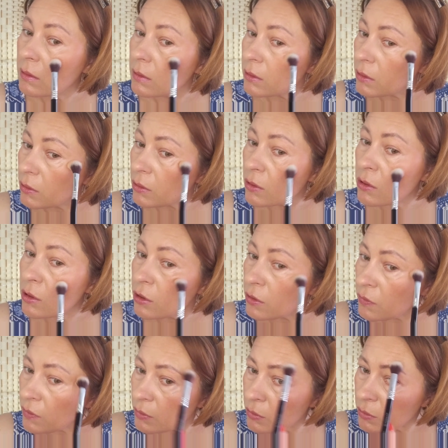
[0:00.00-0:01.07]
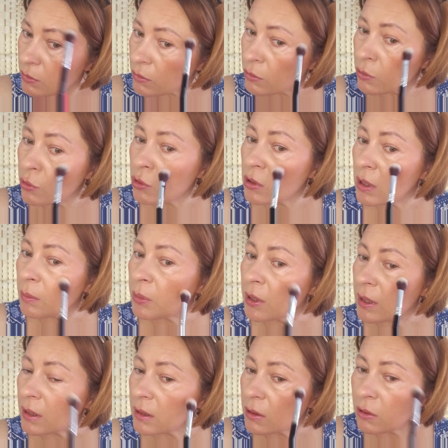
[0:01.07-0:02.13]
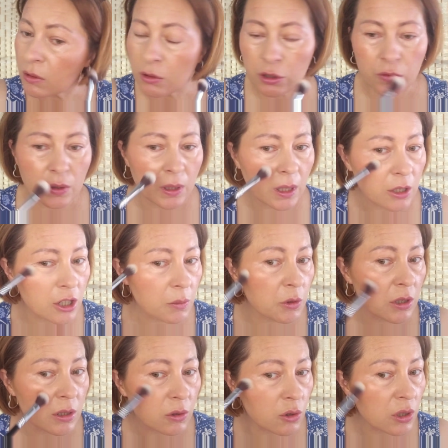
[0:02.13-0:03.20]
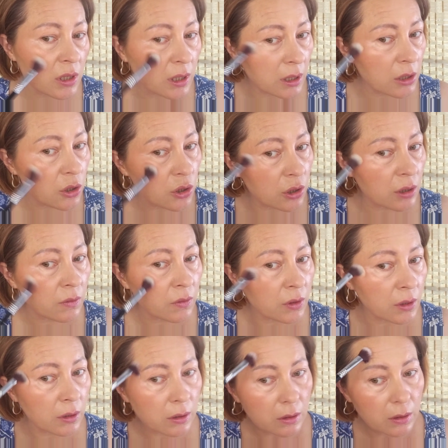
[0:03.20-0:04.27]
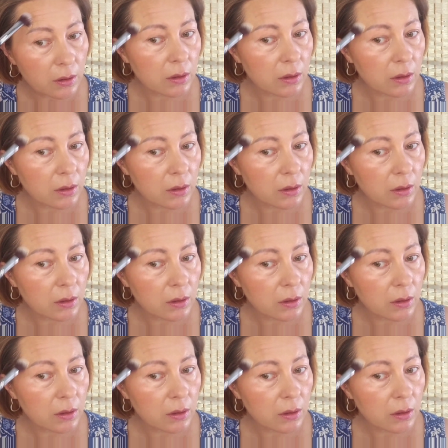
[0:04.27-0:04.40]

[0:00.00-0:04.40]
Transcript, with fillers: No on dosyć dużo nabiera tego rozświetlacza, przez to, że jest taki sztywny.